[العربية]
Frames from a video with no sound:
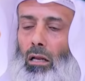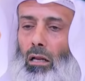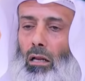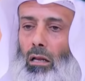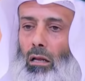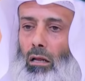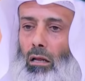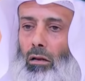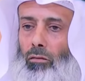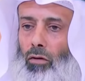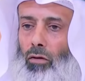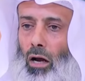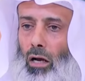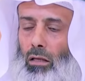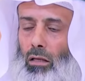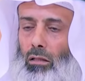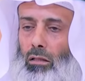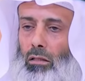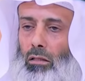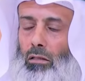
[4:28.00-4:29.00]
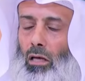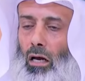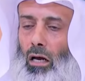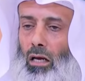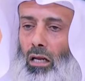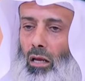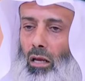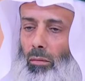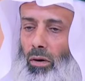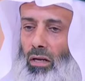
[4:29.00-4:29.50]
الفقد
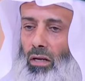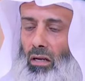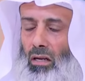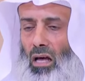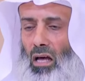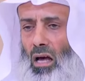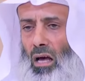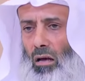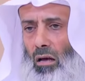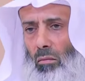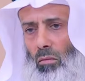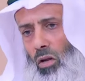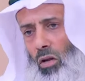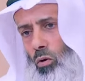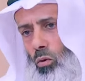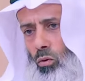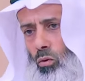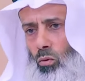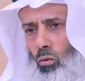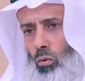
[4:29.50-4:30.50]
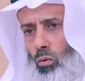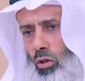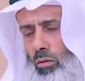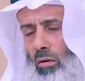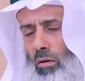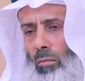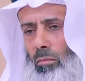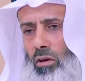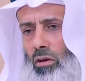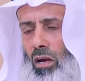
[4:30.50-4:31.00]
تقريبا مليون
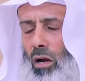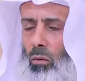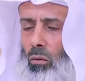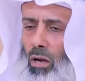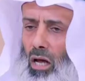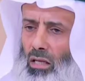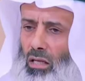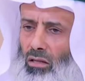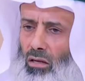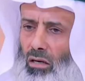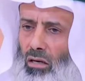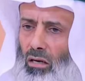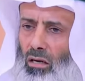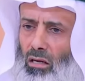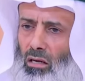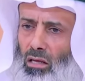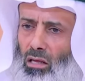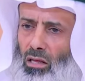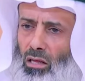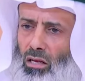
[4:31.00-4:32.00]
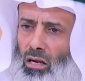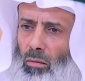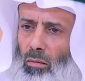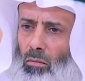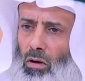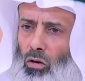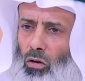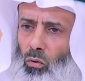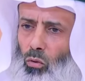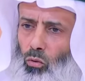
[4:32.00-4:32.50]
و800 والهدر 2
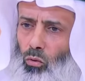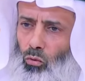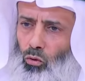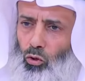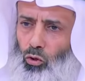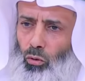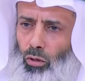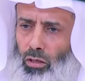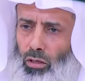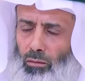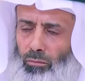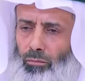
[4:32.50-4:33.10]
مليون وشوي